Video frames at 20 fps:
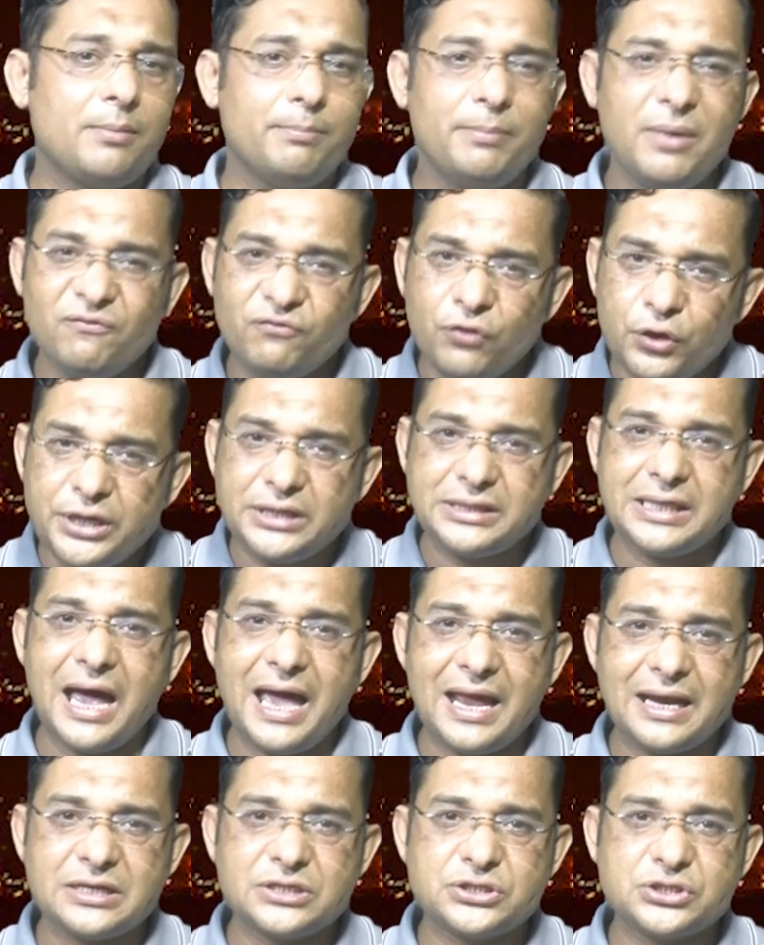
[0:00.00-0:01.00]
मैं वही
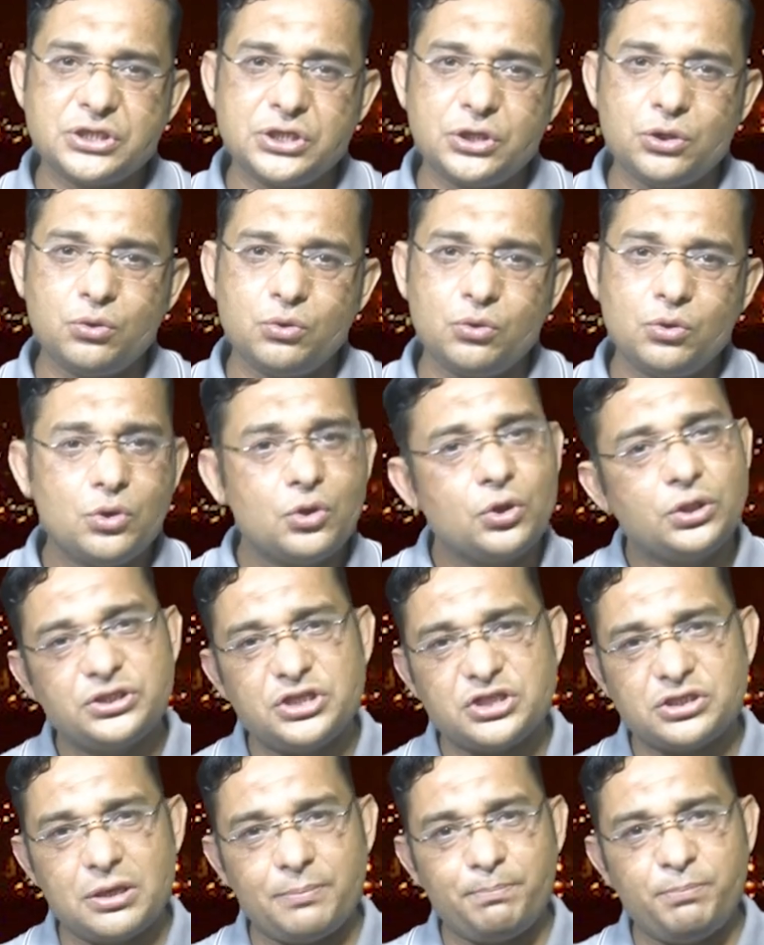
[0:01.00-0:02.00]
ताहिर नसीर हूँ
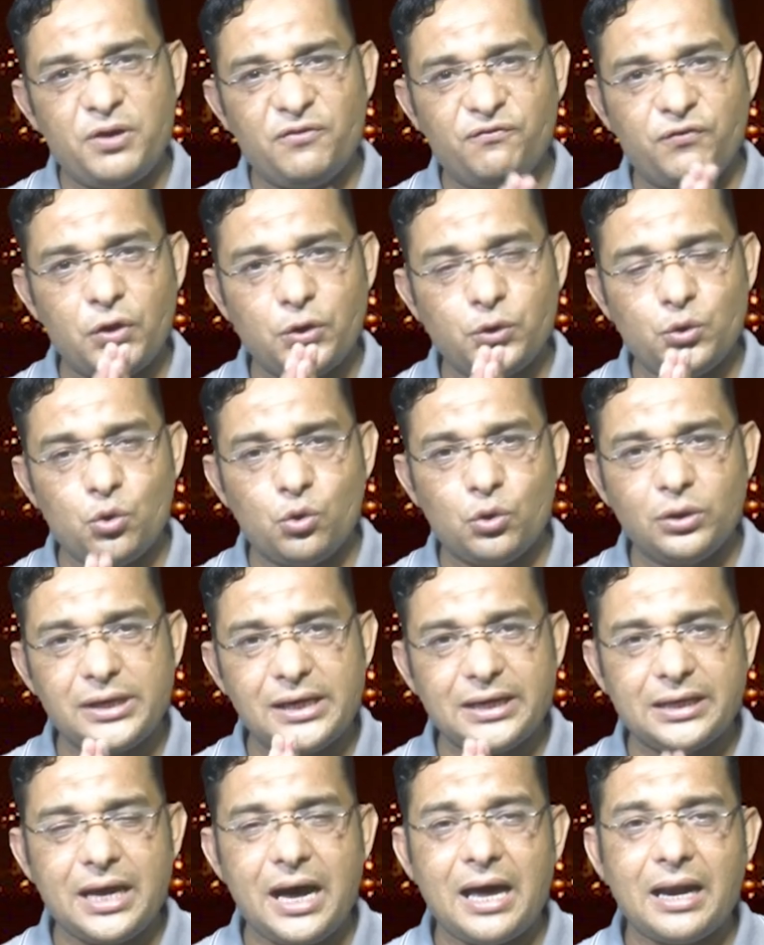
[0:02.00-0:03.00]
जिसने बी फॉर यू को
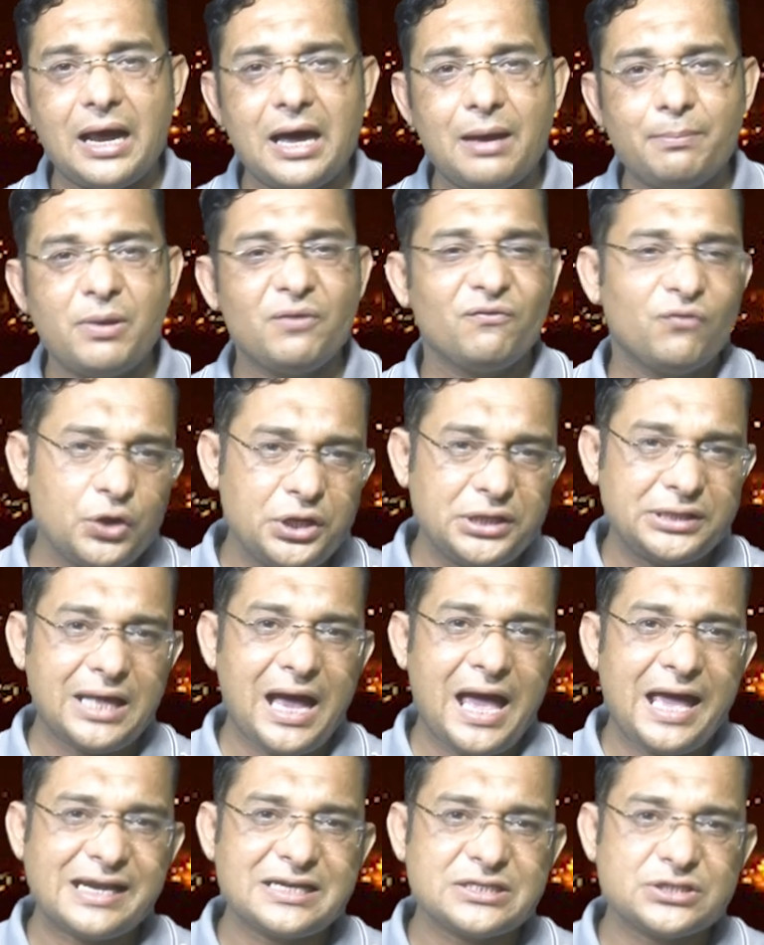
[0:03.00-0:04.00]
ललकारा मैं वही
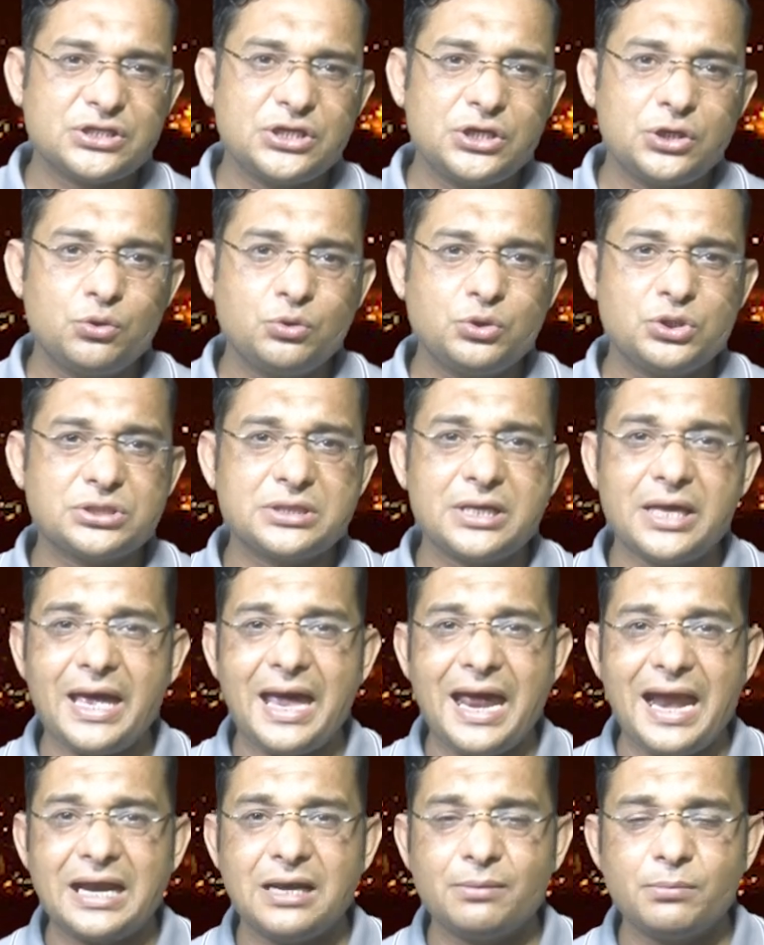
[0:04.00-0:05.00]
ताहिर नसीर हूँ जिसने
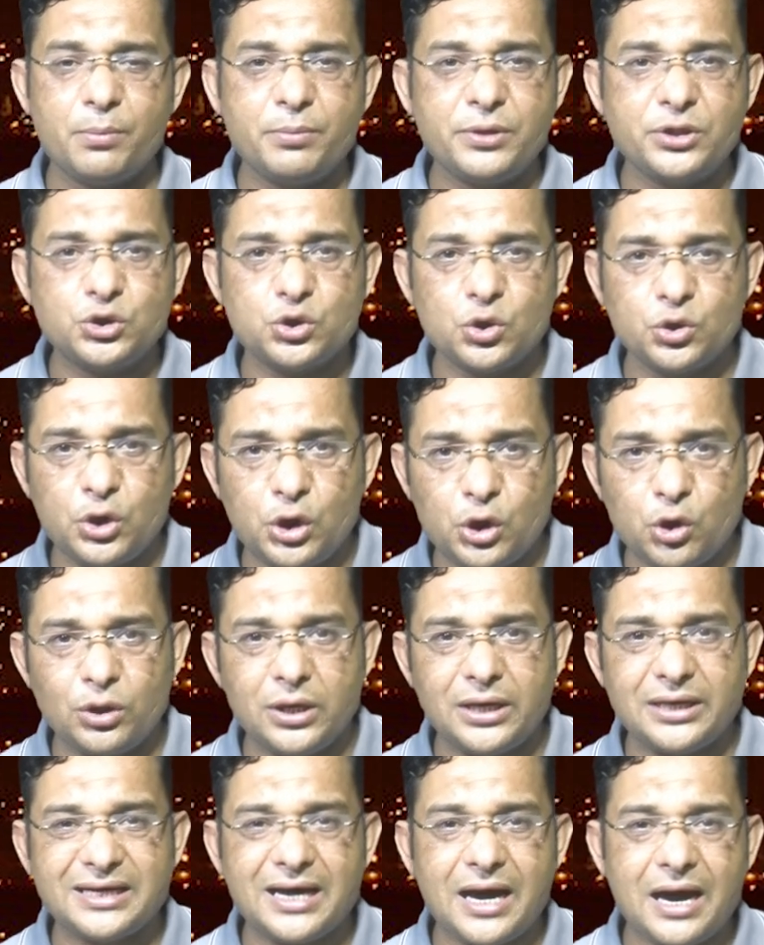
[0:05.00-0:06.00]
एडम अमीन चौधरी को
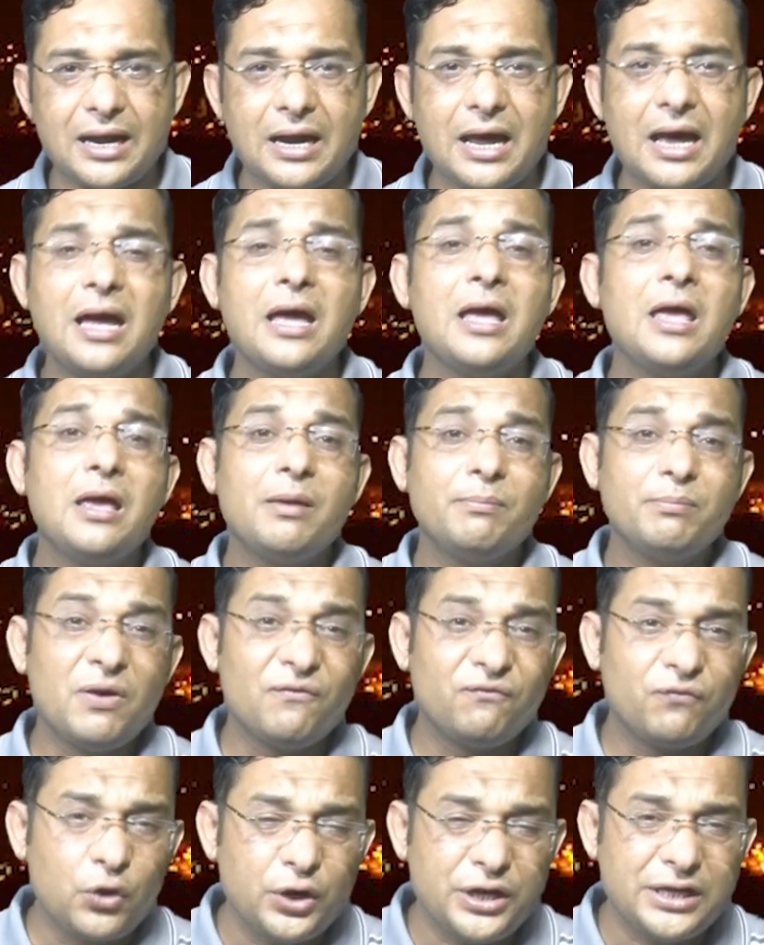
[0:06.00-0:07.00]
ललकारा मैं
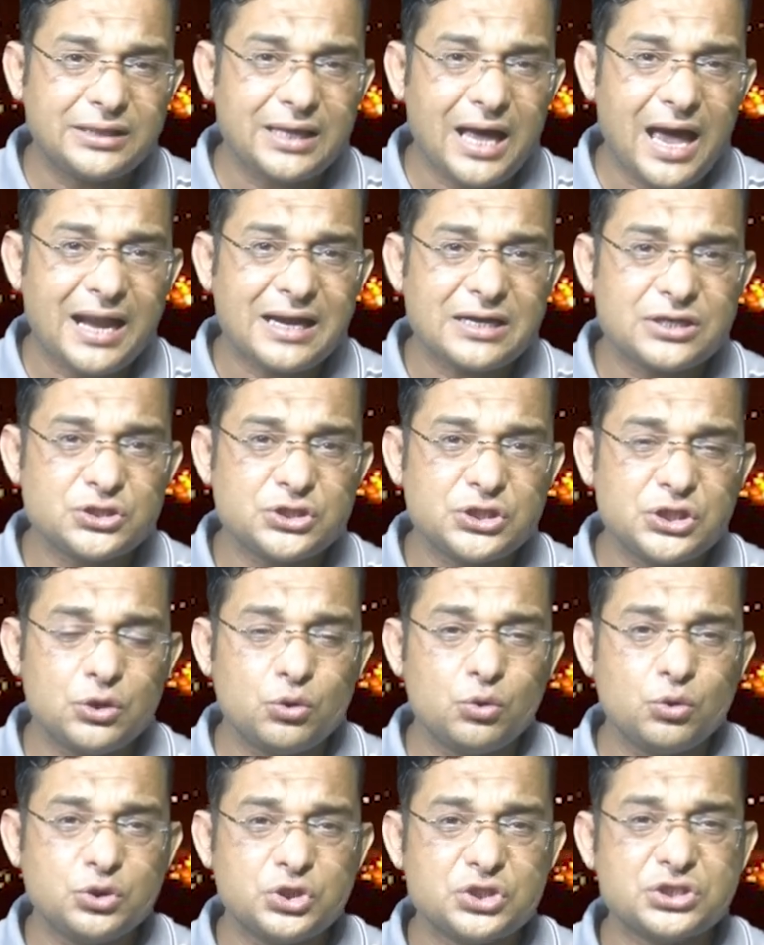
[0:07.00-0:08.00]
वही ताहिर नसीर
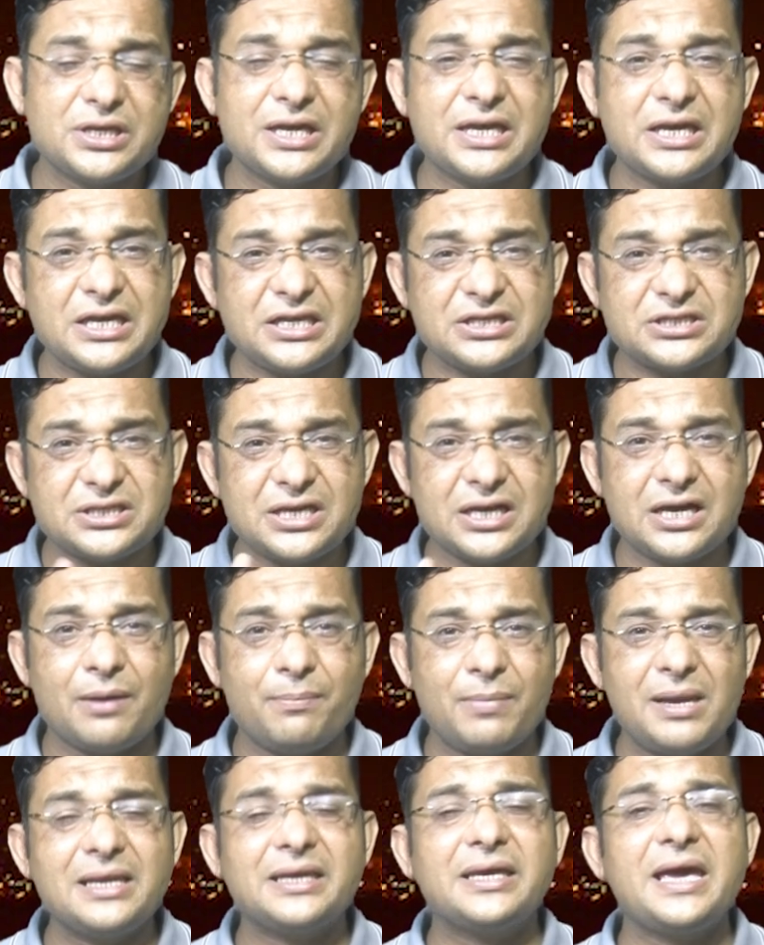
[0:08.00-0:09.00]
हूँ जिसने इससे
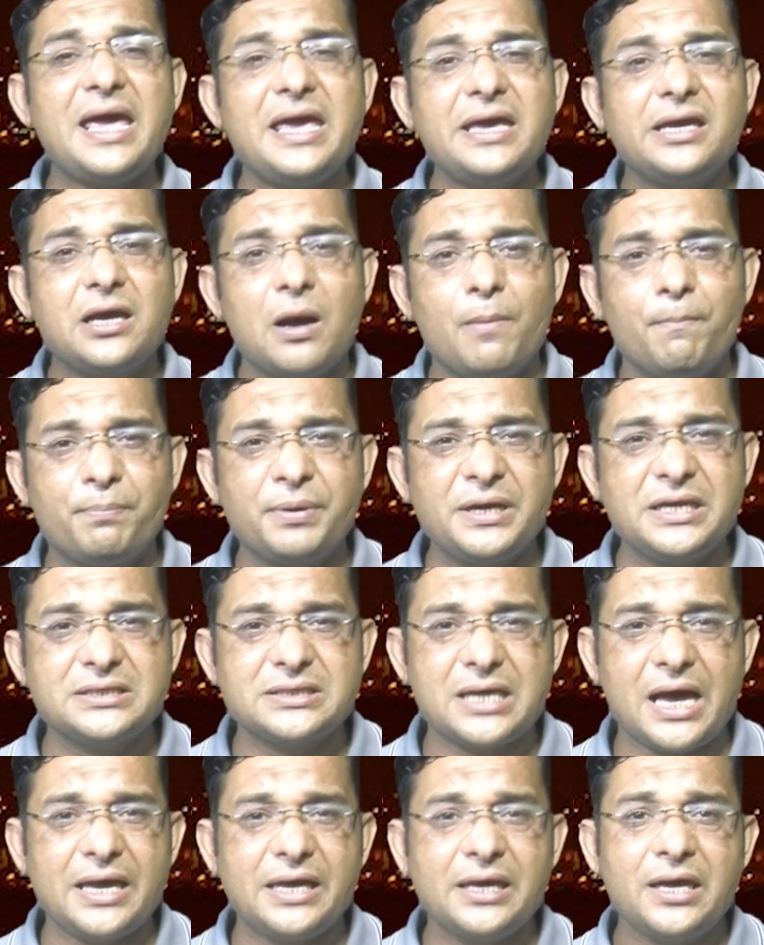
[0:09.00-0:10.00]
कबल कई
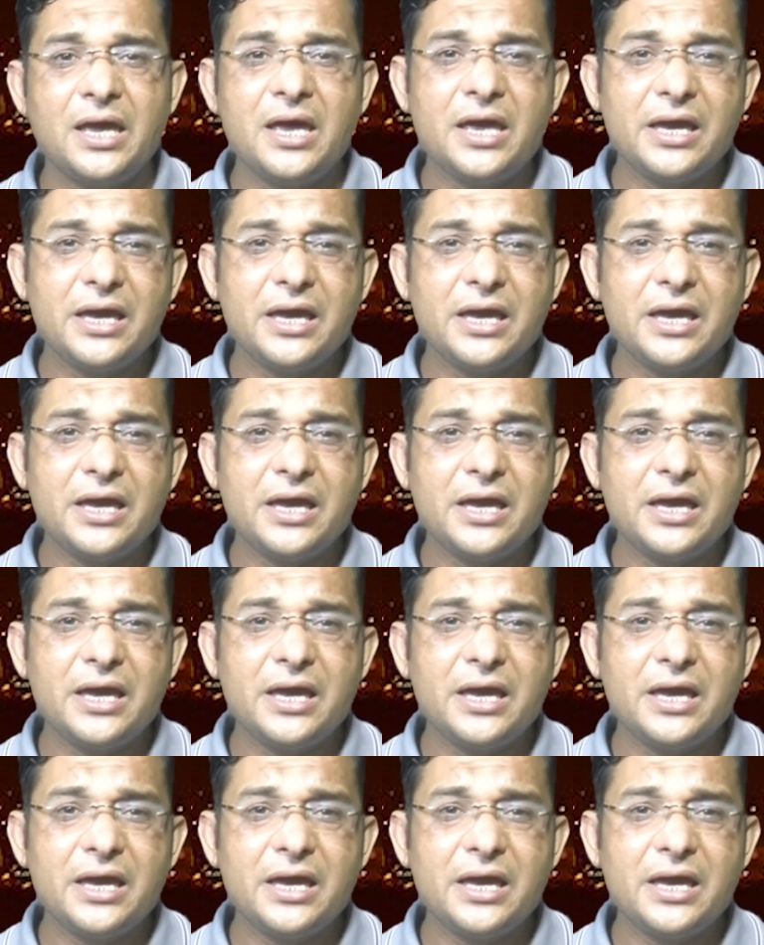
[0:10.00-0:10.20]
कंपनीज आई